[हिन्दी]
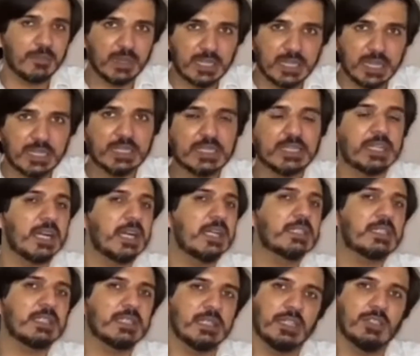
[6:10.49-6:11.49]
मेरा नहीं
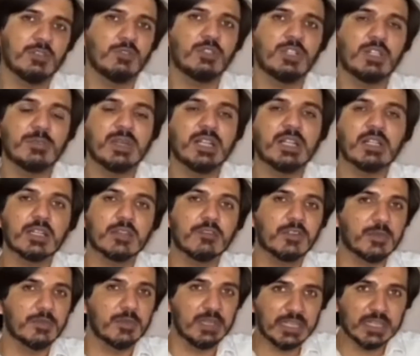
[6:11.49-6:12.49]
ख्याल कि अदालत उनकी बेल
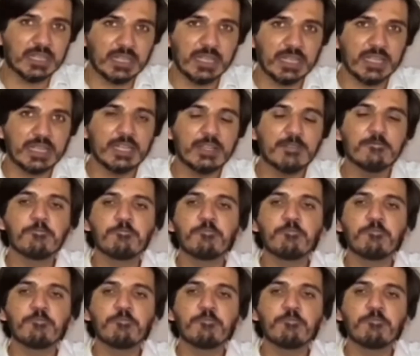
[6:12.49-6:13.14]
कन्फर्म नहीं करेगी